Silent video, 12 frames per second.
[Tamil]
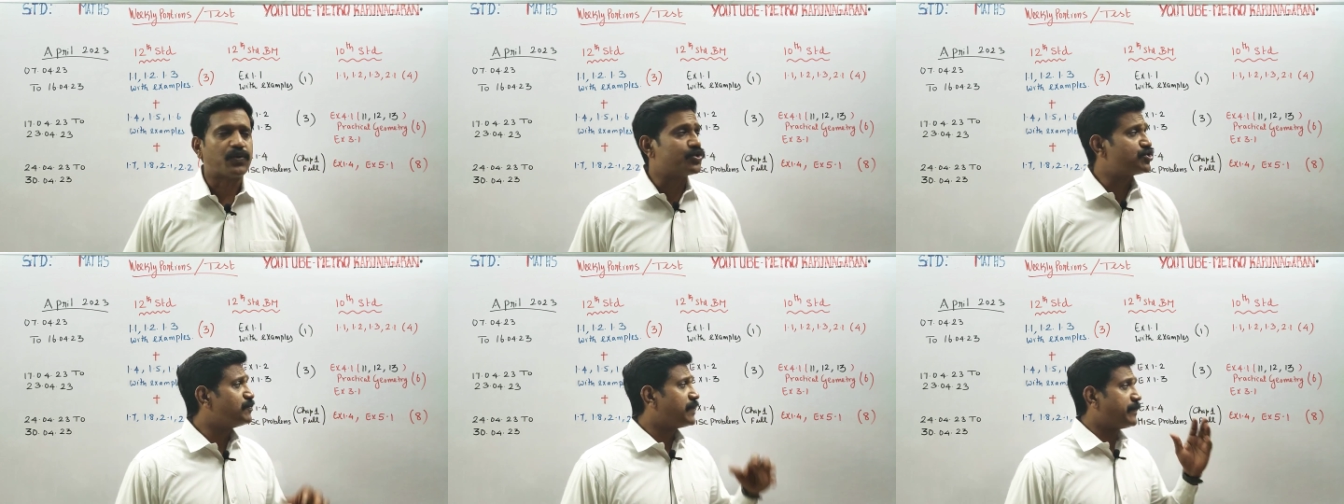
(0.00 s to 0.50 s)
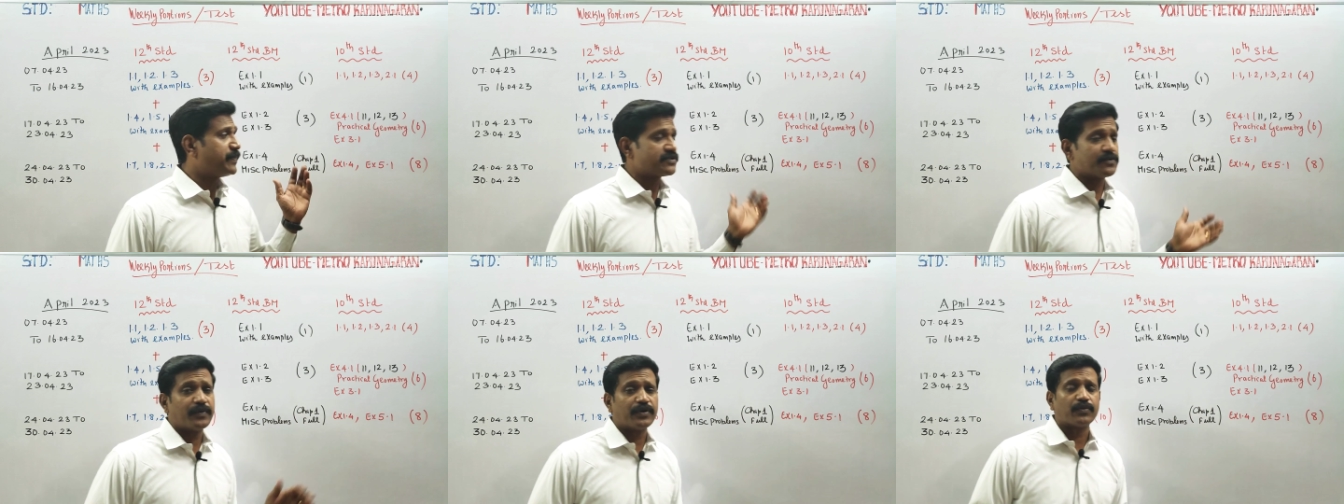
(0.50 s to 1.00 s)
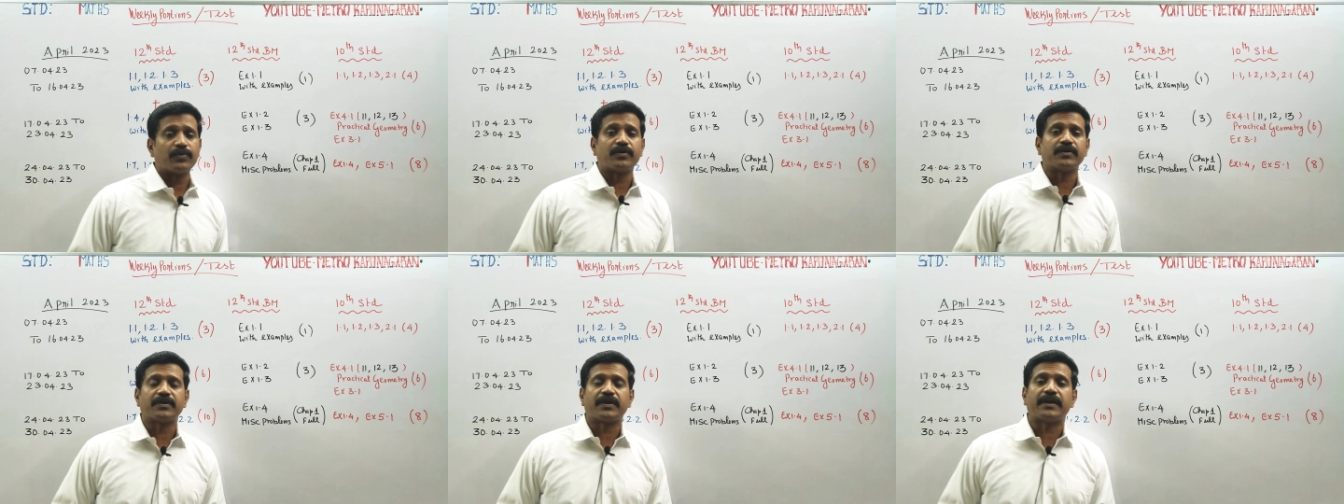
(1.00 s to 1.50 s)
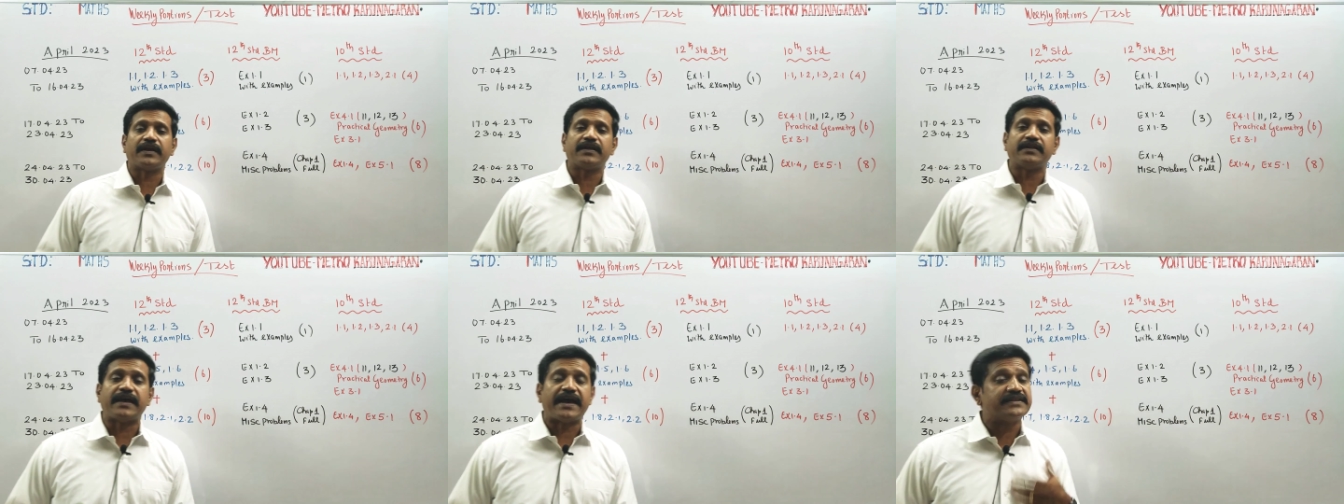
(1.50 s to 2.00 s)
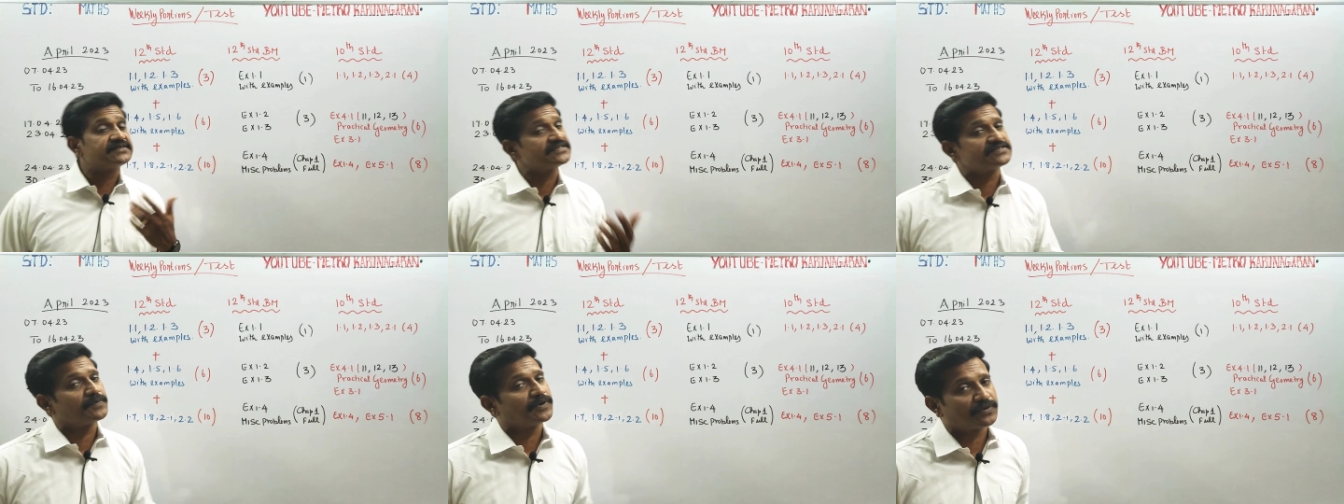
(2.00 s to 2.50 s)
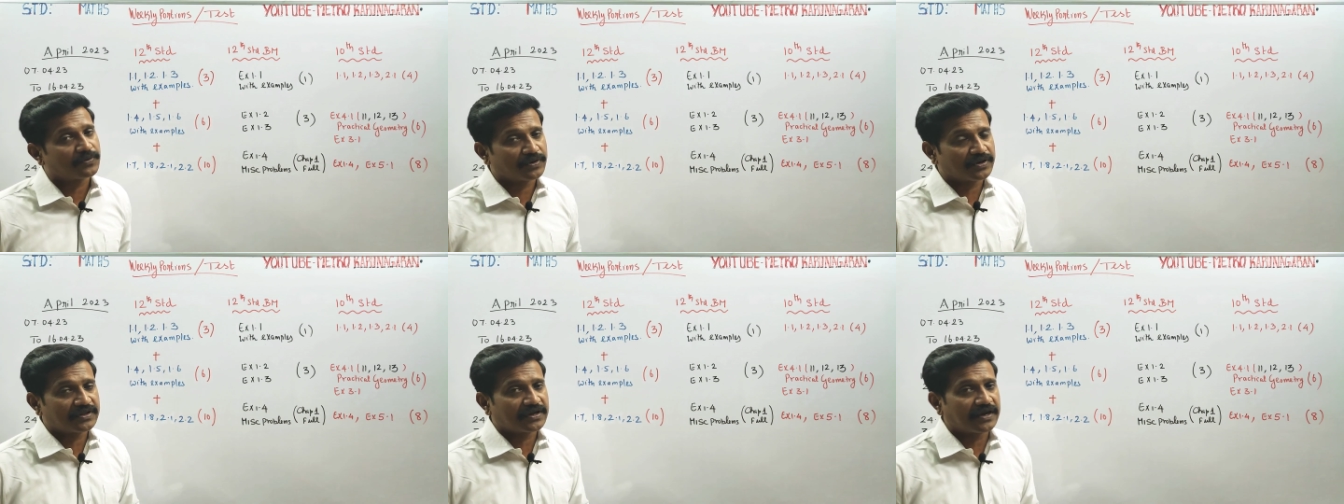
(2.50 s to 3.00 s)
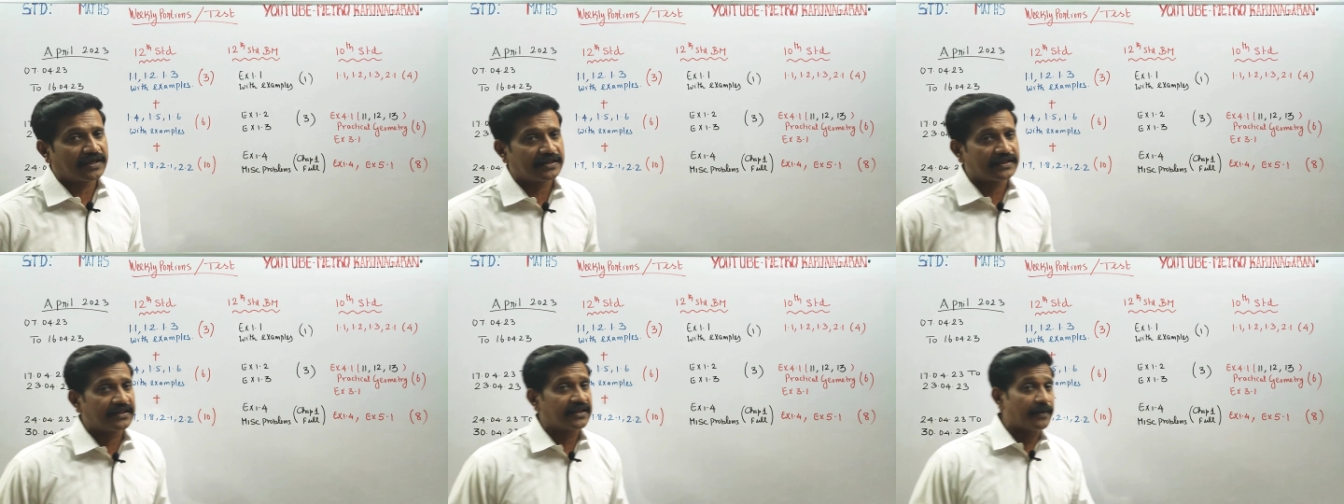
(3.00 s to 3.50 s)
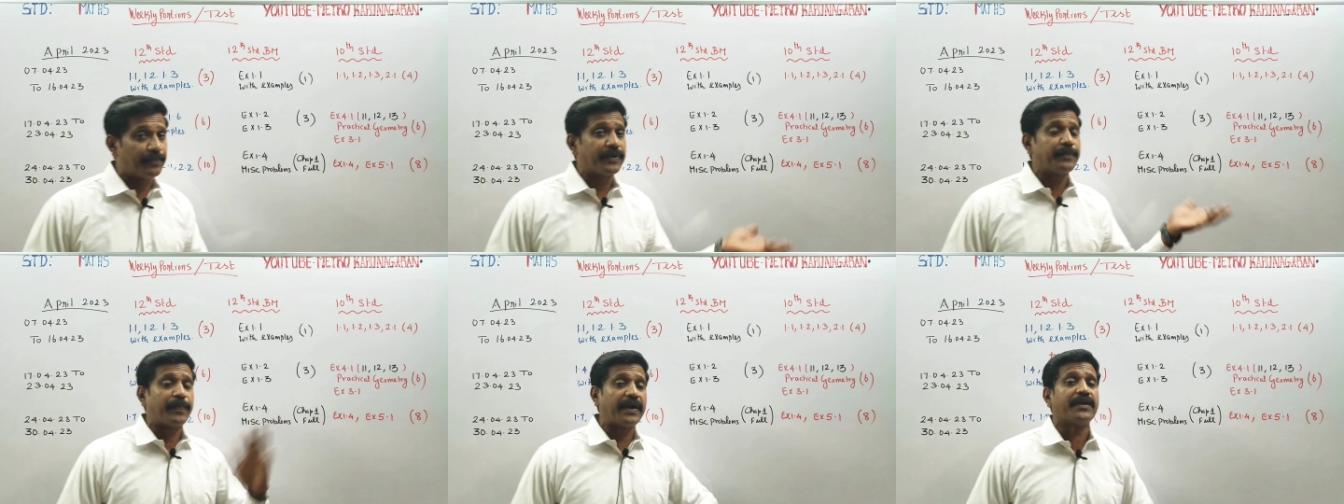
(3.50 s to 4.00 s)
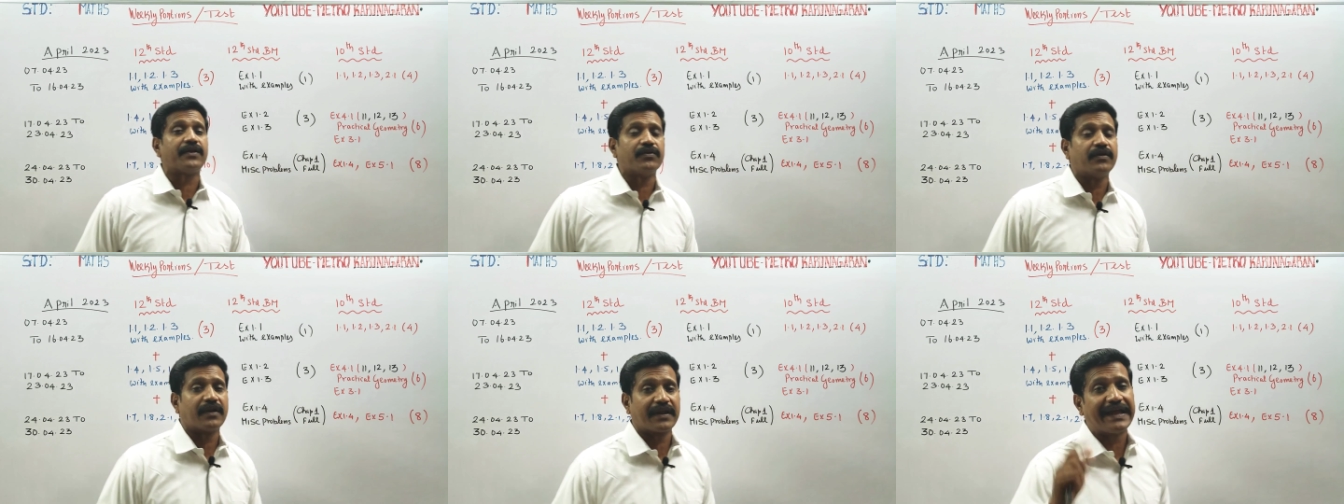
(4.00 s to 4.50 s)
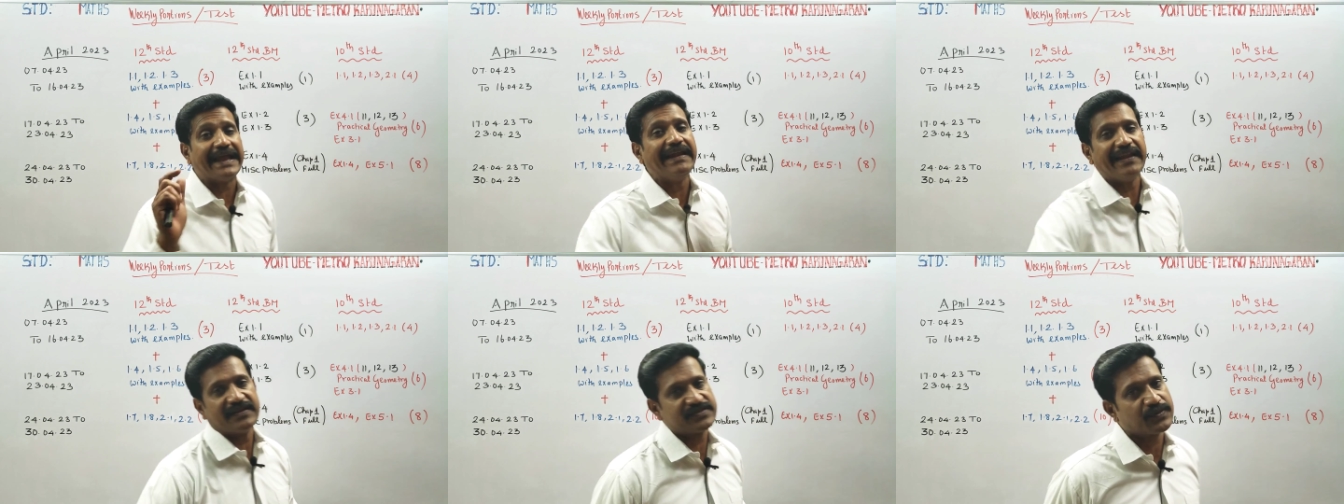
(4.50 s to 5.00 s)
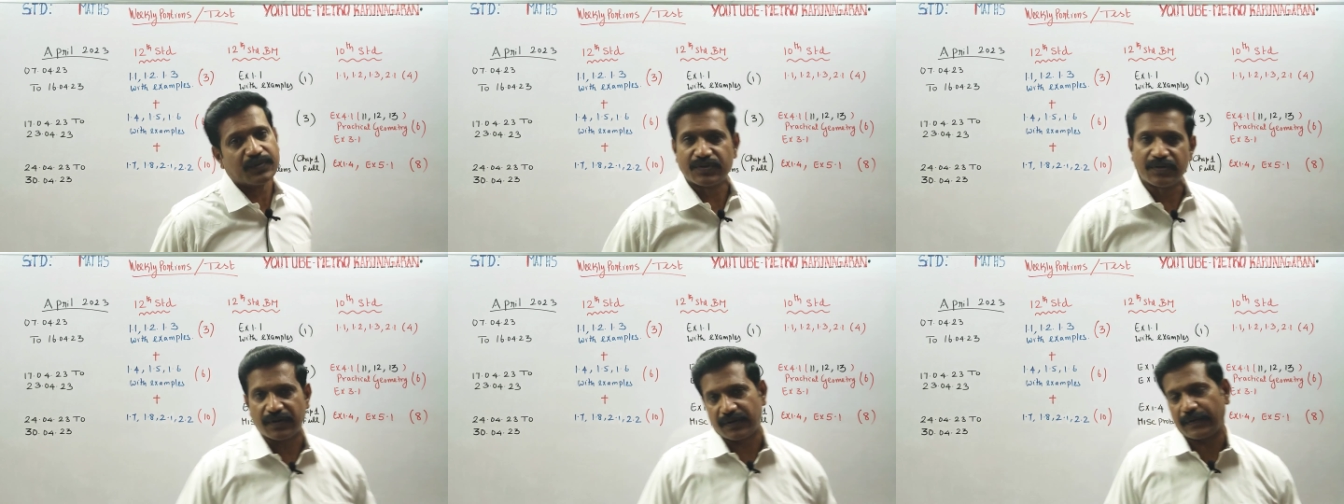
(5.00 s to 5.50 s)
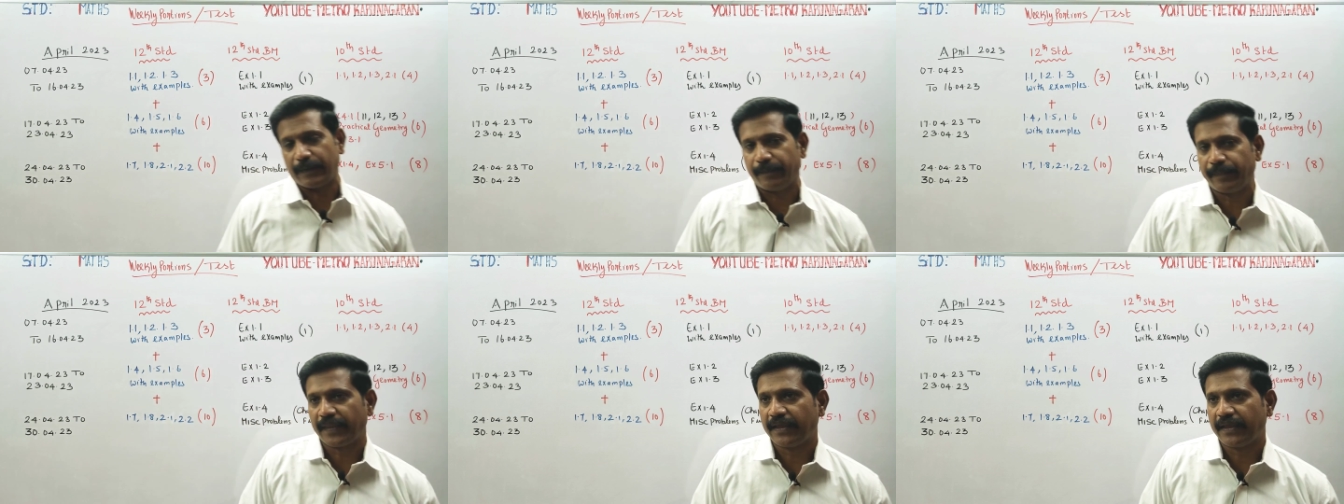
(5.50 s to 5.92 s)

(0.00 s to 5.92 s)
கொஷின் பேப்பர்ஸை மட்டும் கொடுக்கறது கிடையாது ஆன்சர்ஸ் மட்டும் கொடுக்கறது கிடையாது அதை எப்படி படிக்கணுன்ற கைட்லைன்ஸும் கொடுத்துட்டுருக்குறோம்